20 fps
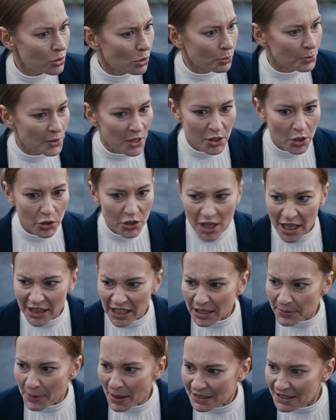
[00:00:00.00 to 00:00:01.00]
Zróbcie coś
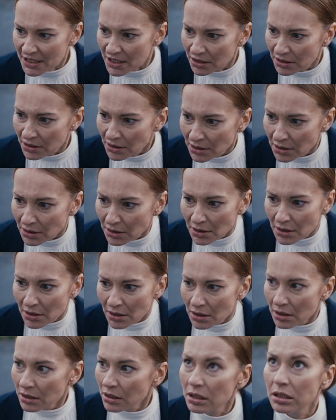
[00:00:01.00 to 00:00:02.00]
natychmiast. Bo walczę o
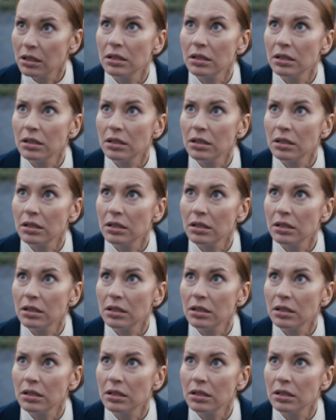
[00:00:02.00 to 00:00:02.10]
życie.